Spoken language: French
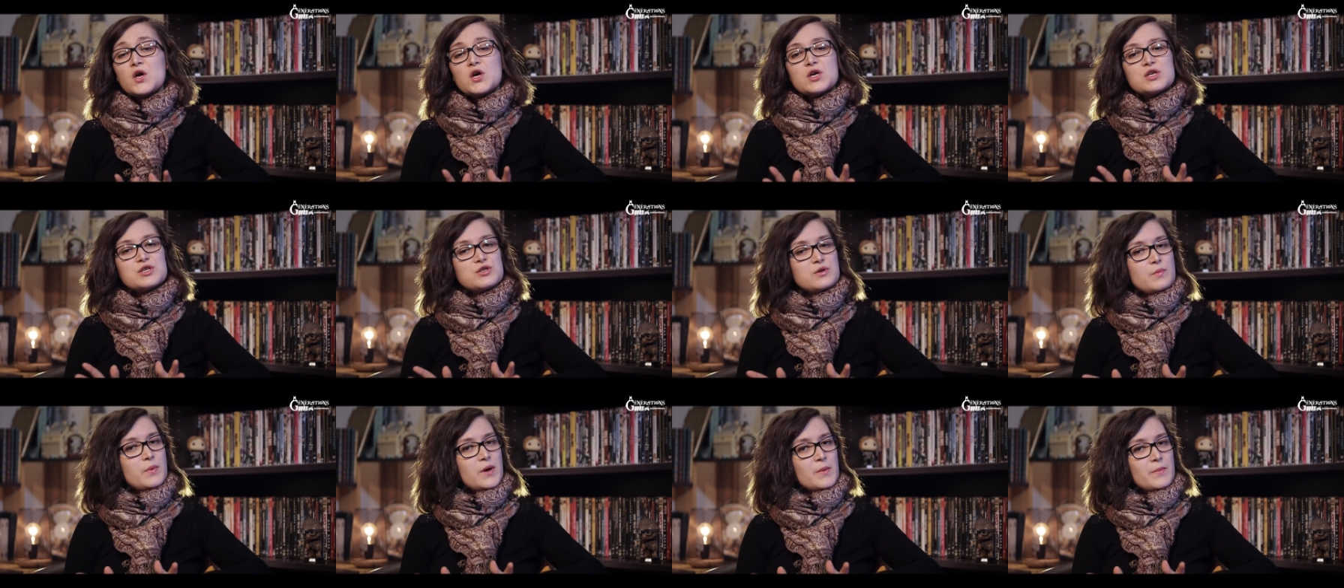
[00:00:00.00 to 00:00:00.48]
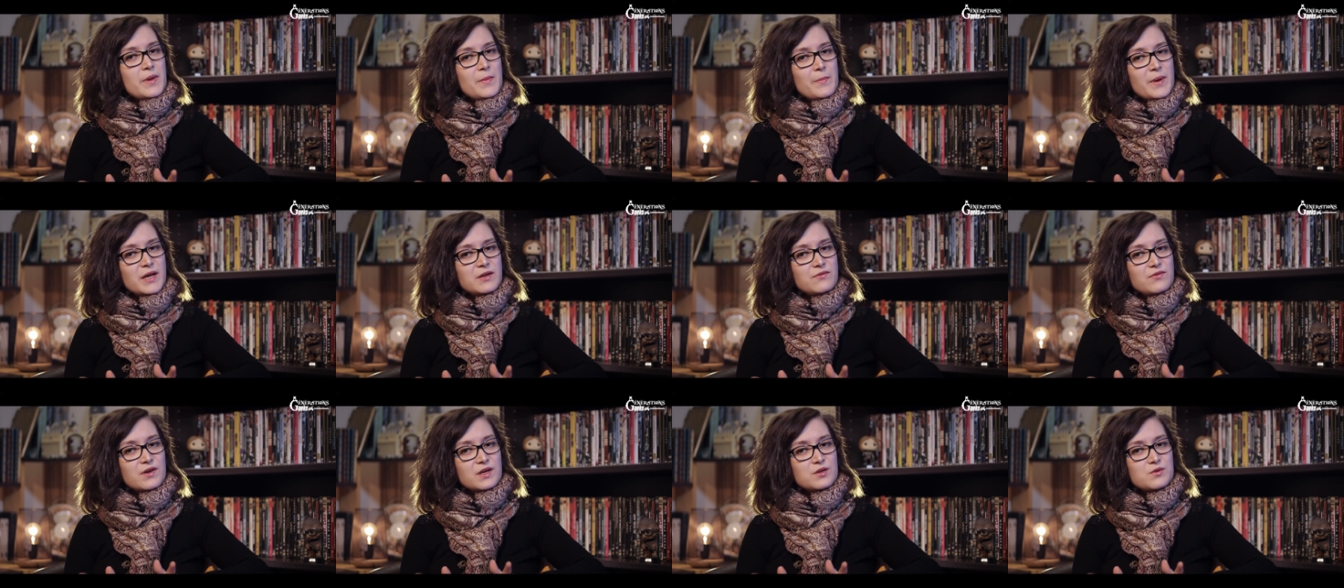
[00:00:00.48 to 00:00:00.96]
Je te promets
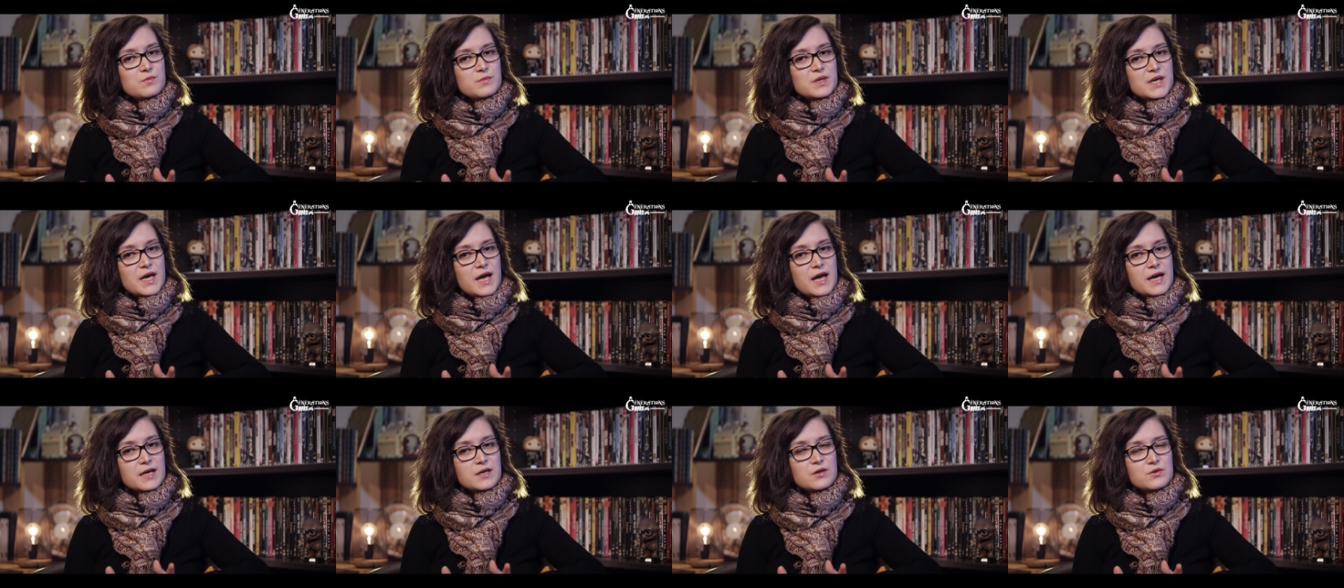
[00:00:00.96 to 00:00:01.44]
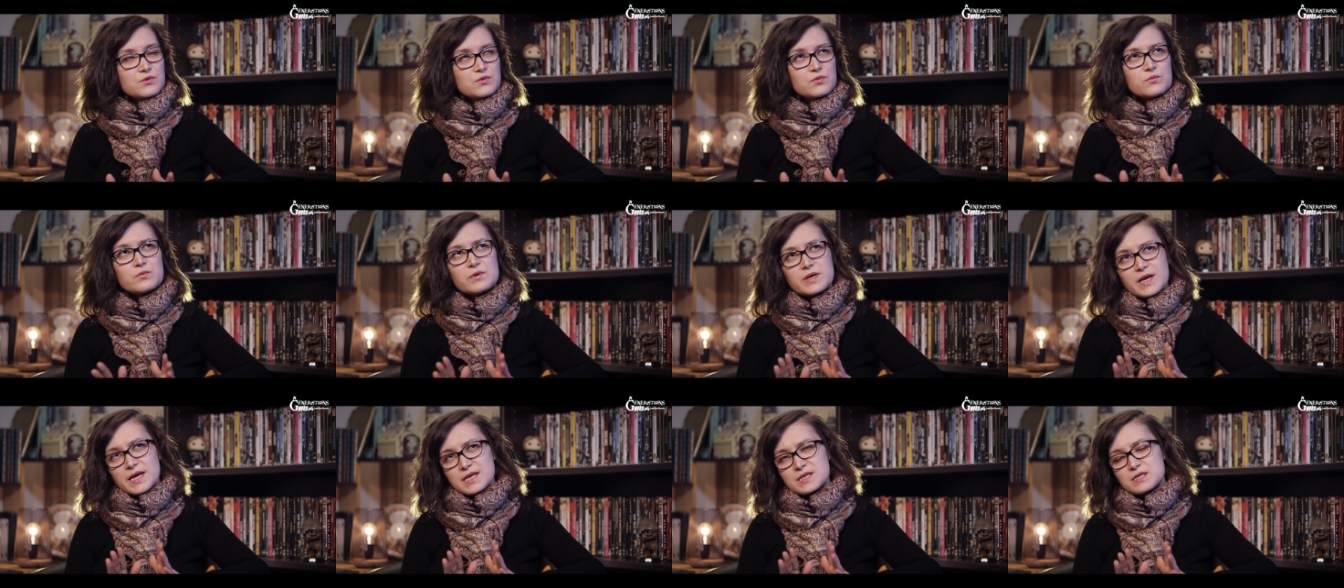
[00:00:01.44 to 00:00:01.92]
pas de faire de miracle,
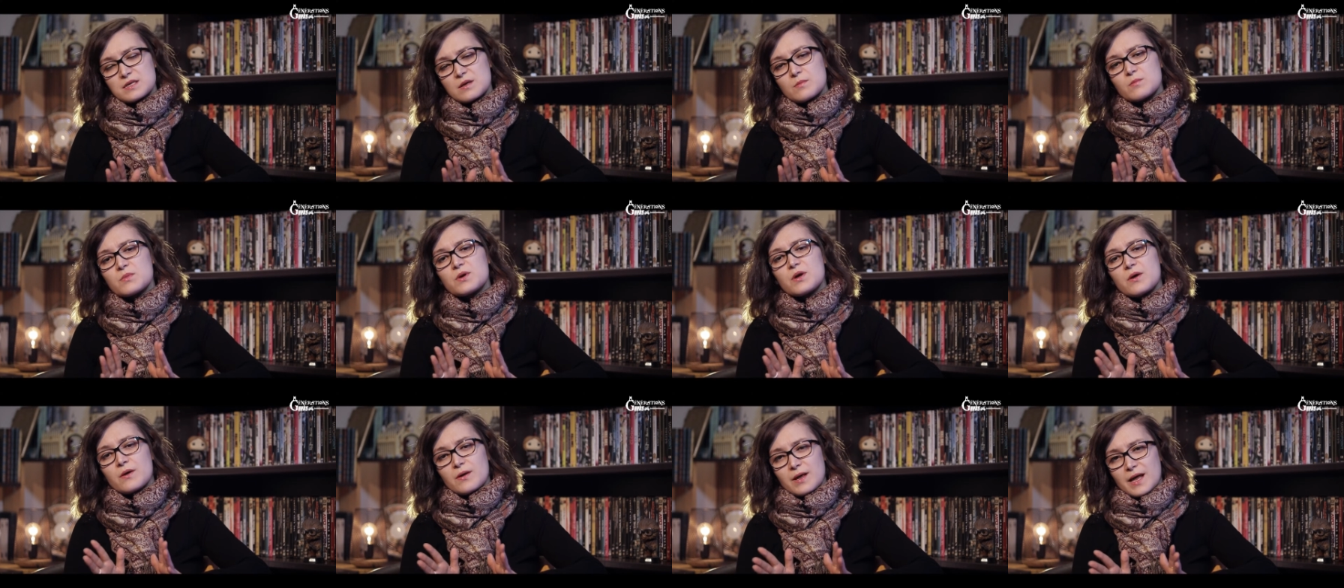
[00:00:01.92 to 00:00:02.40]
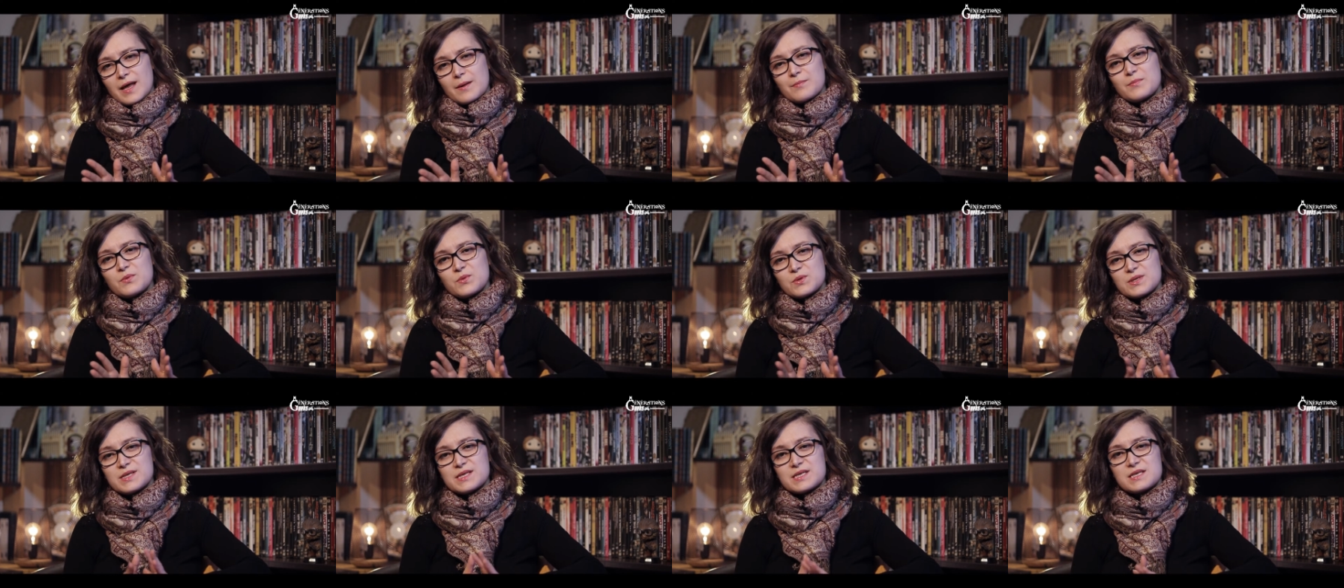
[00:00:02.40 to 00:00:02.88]
ton cas semble un
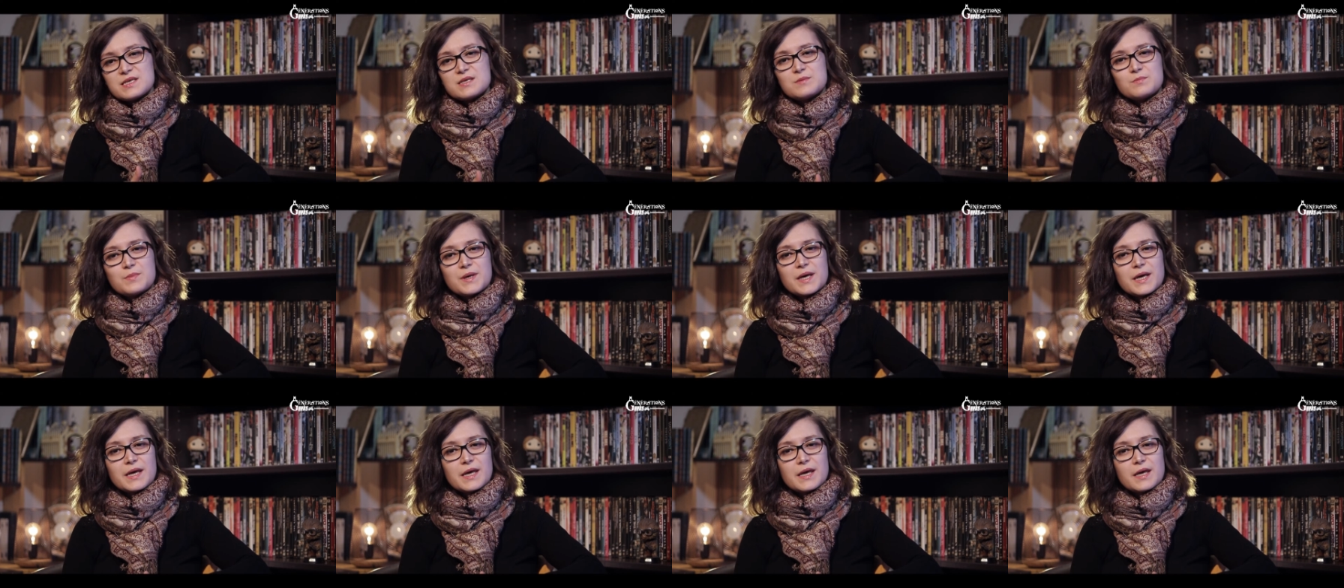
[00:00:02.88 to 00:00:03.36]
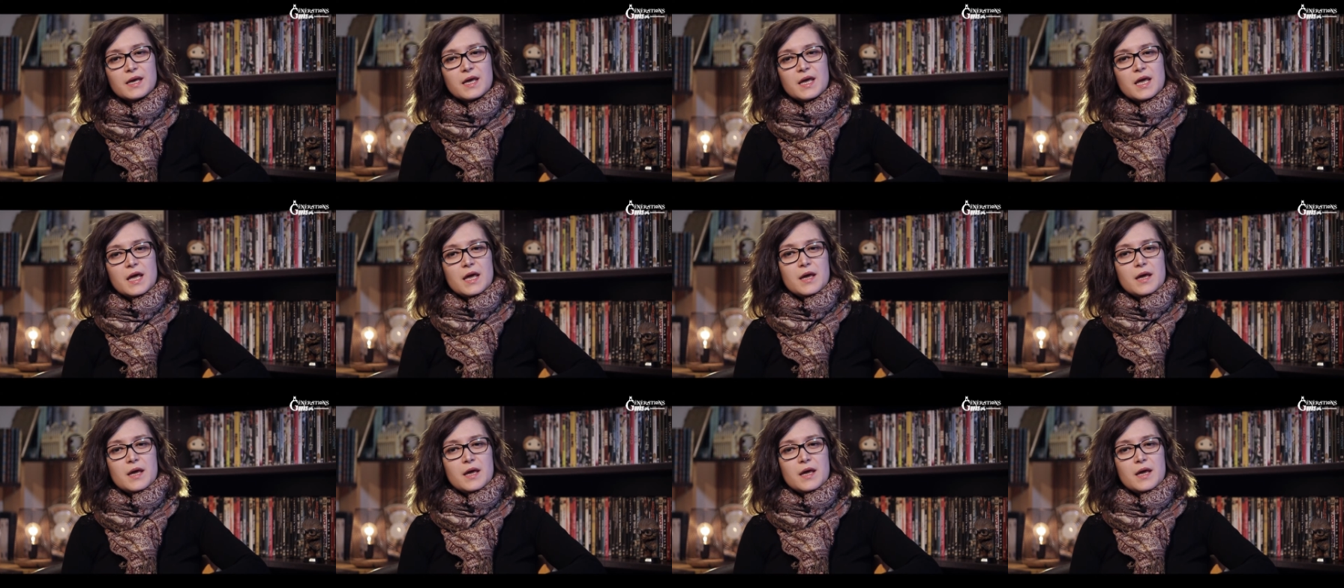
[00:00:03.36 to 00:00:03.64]
peu désespéré,